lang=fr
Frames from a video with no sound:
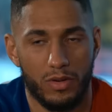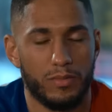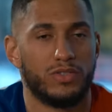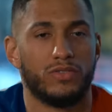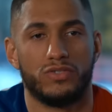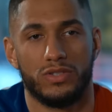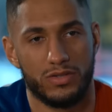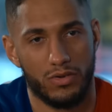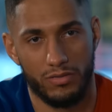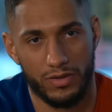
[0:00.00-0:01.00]
Mais tu veux que je te
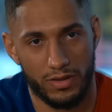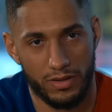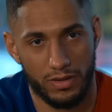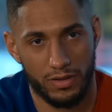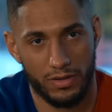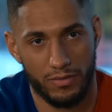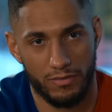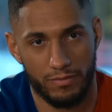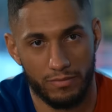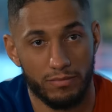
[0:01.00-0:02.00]
dise quoi, en fait
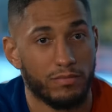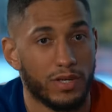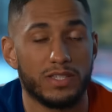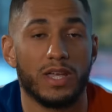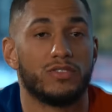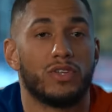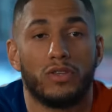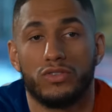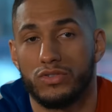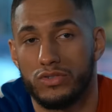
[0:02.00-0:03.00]
Tu
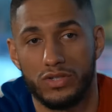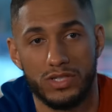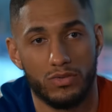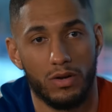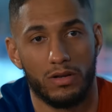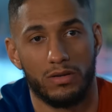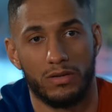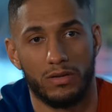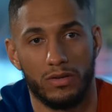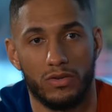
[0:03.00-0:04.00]
attends que je te dise quoi
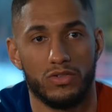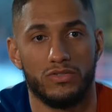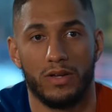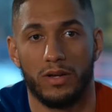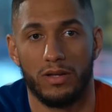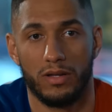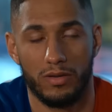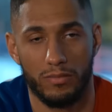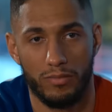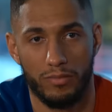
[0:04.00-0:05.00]
Que je viens euh,